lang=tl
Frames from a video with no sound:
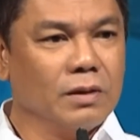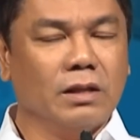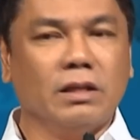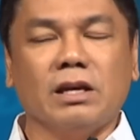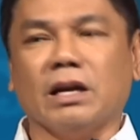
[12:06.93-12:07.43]

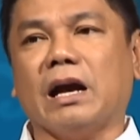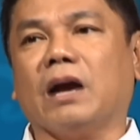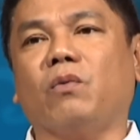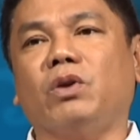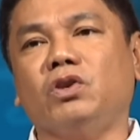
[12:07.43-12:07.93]
Hindi niya
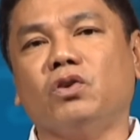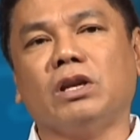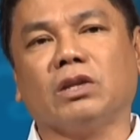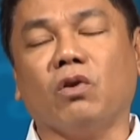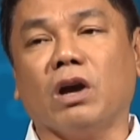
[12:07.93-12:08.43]
gagawin
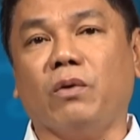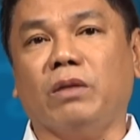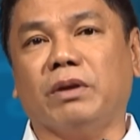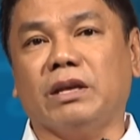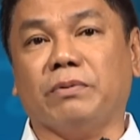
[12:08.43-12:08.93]
yun at kung
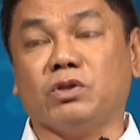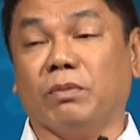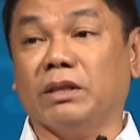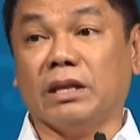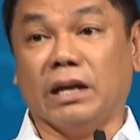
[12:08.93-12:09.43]
gawin man niya
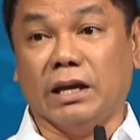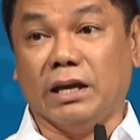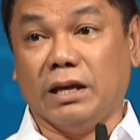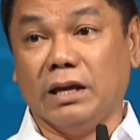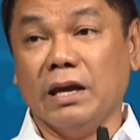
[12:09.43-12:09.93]

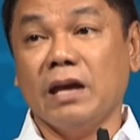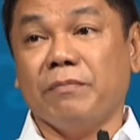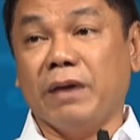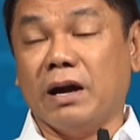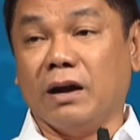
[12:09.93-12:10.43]
sumandali,
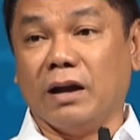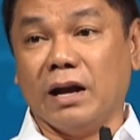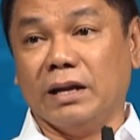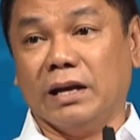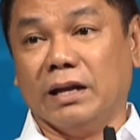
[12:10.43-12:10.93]
may
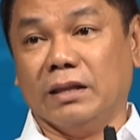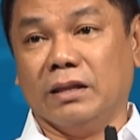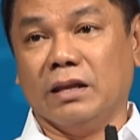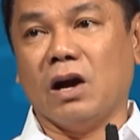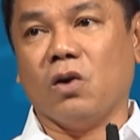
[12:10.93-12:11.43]

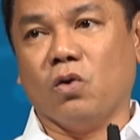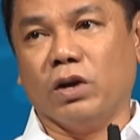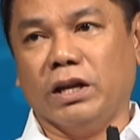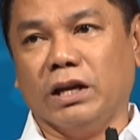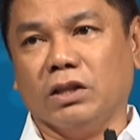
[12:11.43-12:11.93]
hangganan
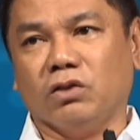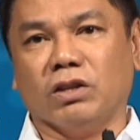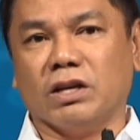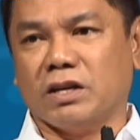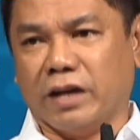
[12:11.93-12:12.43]
according
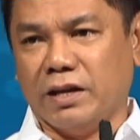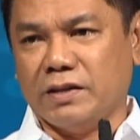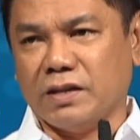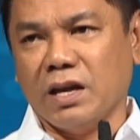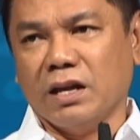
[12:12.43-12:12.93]
to the
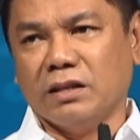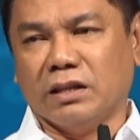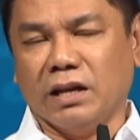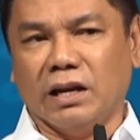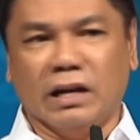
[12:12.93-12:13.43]
grace
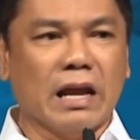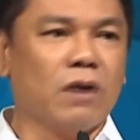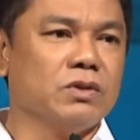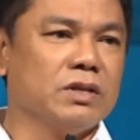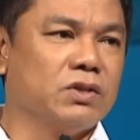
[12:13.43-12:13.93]
that He
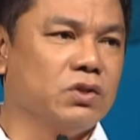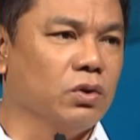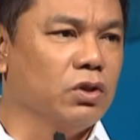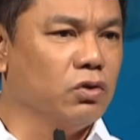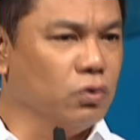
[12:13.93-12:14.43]
allows us
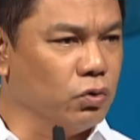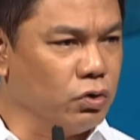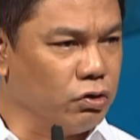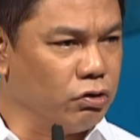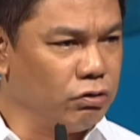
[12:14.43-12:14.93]
to
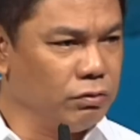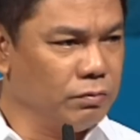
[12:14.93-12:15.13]
endure.